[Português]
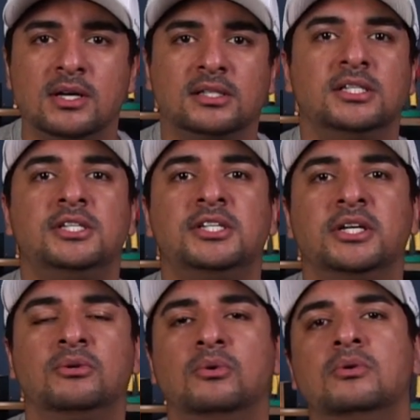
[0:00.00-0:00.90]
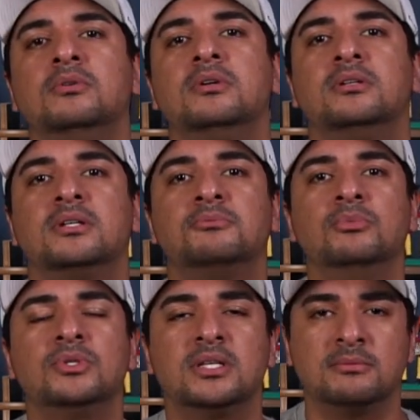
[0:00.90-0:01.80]
a gente chegou nas
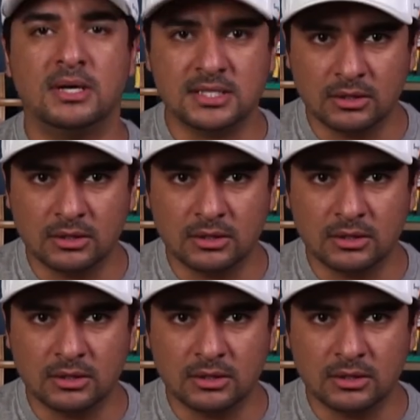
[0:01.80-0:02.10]
músicas mais